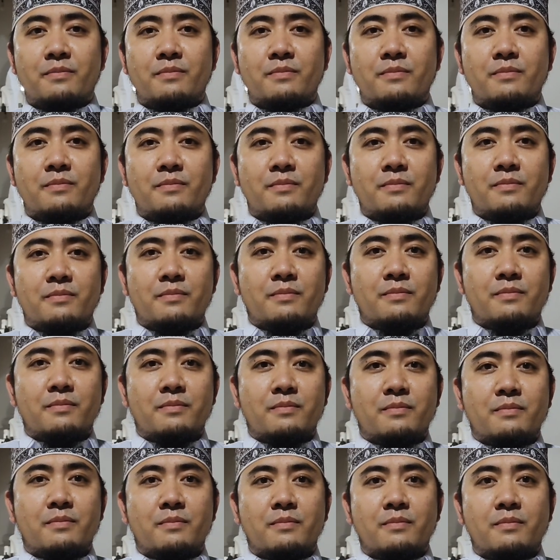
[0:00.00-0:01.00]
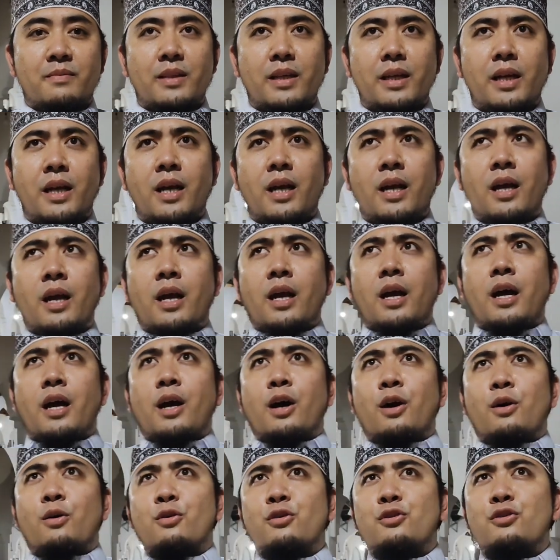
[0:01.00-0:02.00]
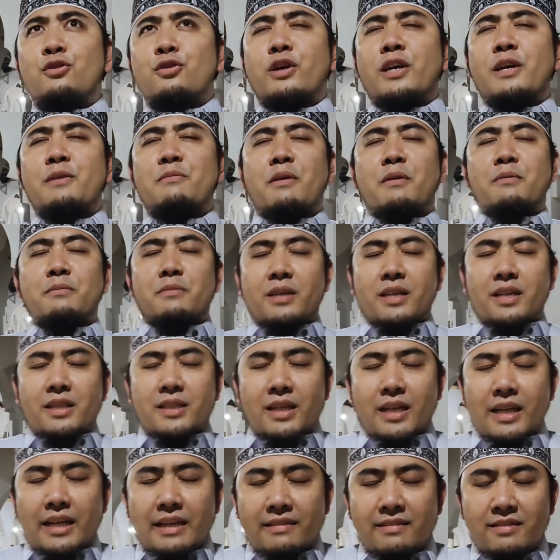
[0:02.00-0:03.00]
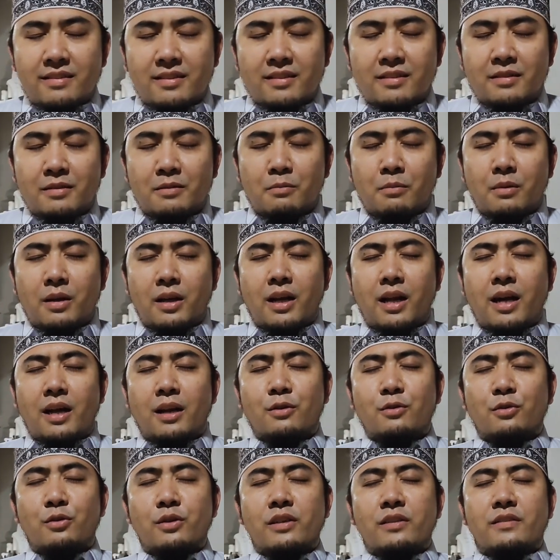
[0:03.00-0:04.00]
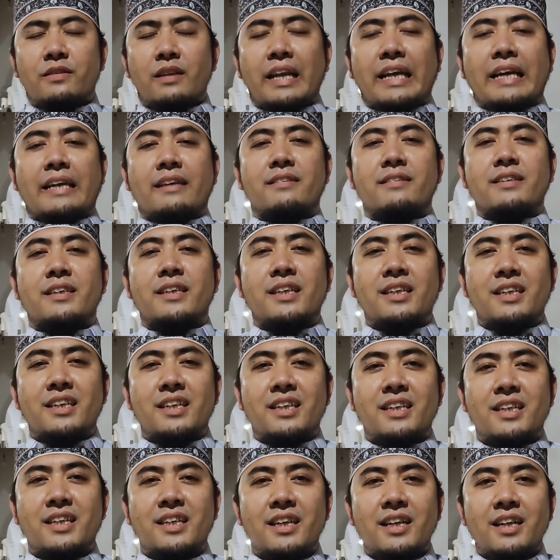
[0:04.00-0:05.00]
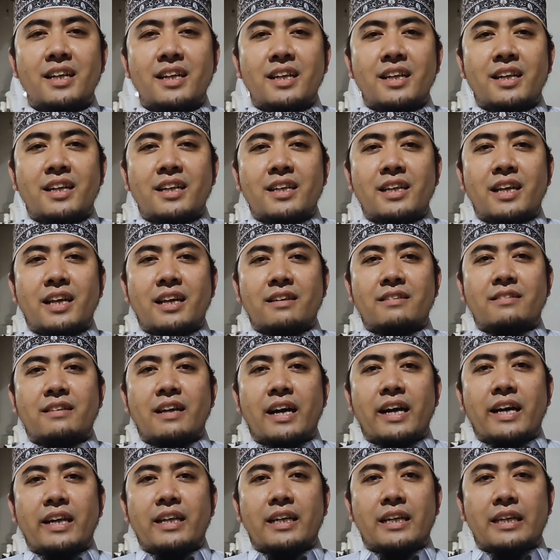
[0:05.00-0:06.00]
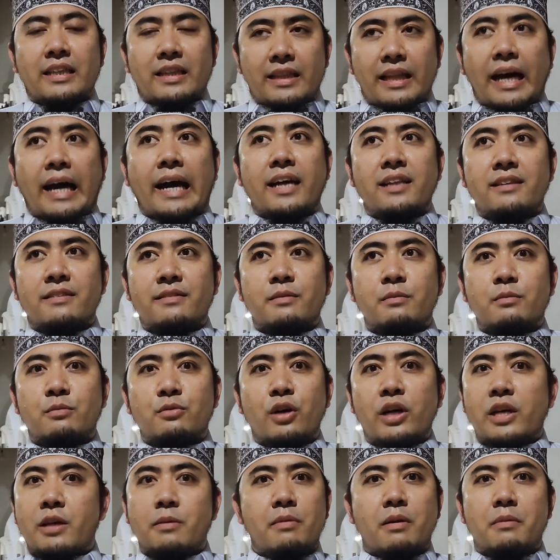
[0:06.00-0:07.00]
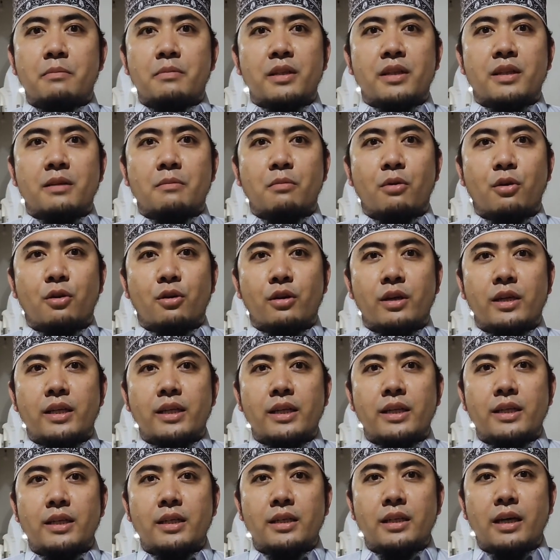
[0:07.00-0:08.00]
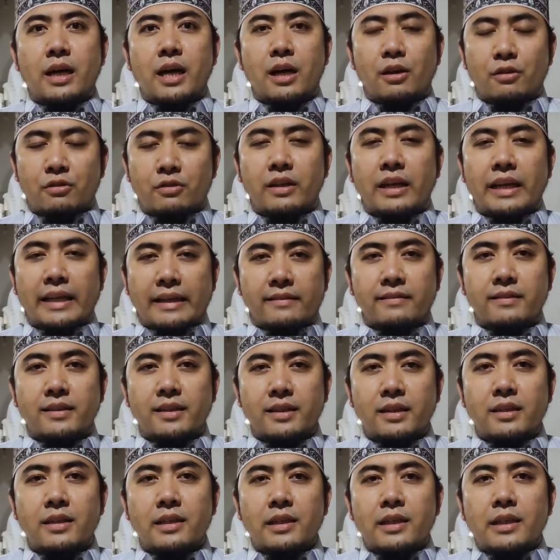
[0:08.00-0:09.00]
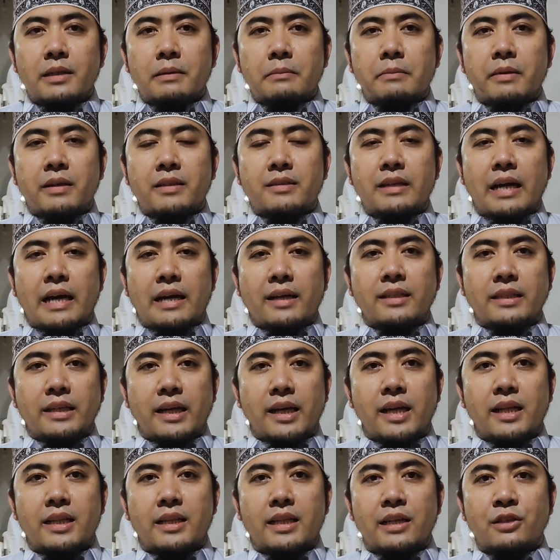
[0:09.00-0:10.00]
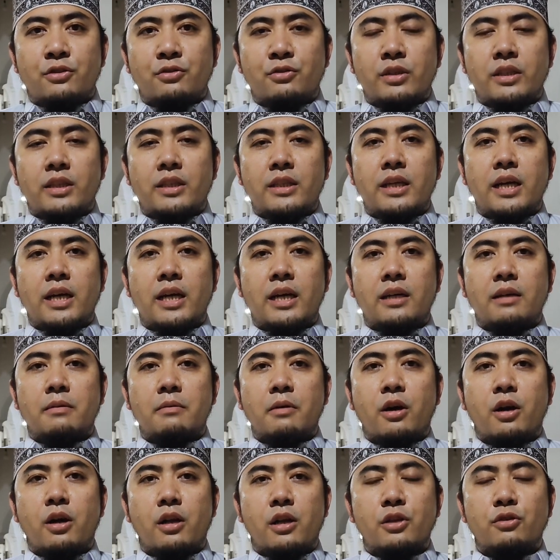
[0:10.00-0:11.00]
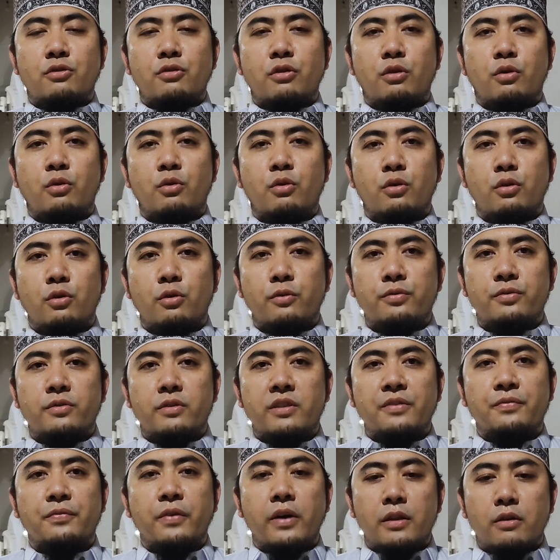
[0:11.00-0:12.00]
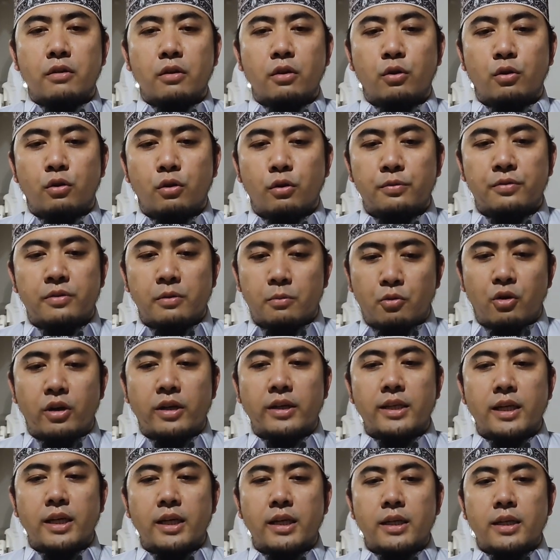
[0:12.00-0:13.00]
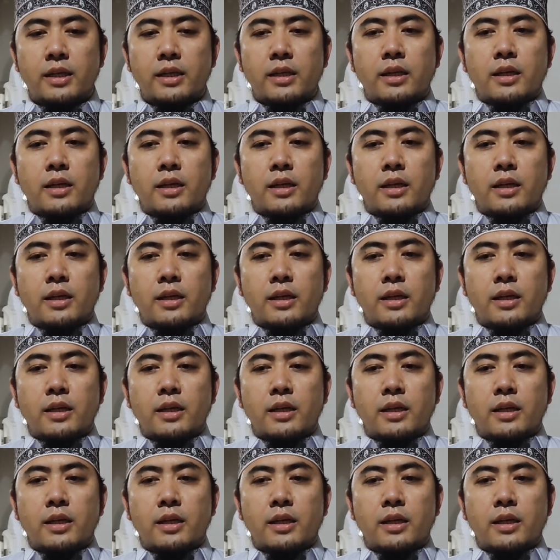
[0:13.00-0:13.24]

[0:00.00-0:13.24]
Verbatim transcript: Untuk imam itu hafid memangnya. Untuk imamnya jelas melalui seleksi yang sangat ketat. Semua imam di Temboro ini harus seleksi bacaannya, tajwidnya, kharijul huruf, sifatul huruf semuanya.